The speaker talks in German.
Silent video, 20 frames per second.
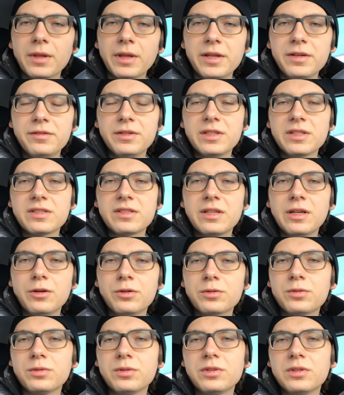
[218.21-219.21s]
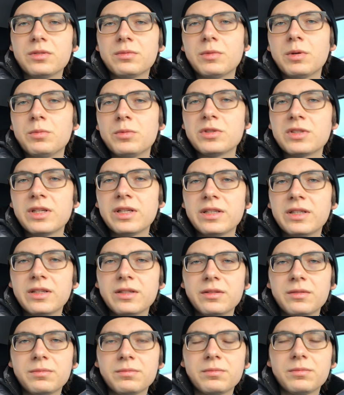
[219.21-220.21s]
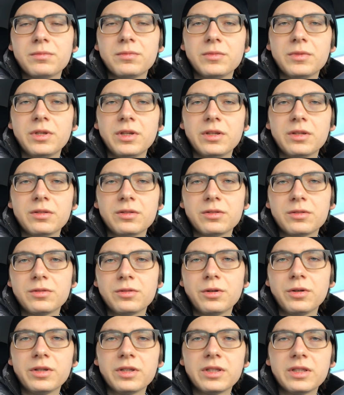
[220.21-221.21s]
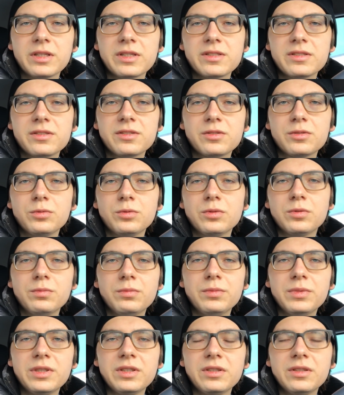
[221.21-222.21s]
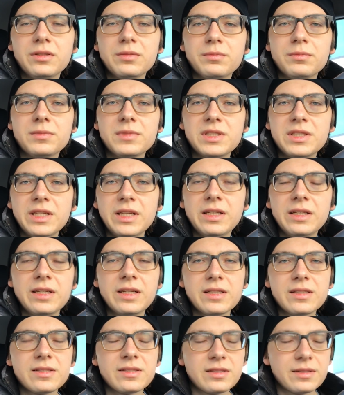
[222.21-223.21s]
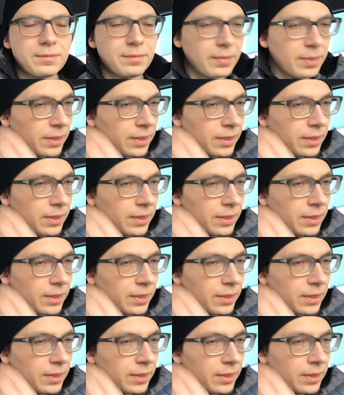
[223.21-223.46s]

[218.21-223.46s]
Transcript: Entweder es taugt oder man muss halt dann eine teurere sich suchen mit einem D-Netz.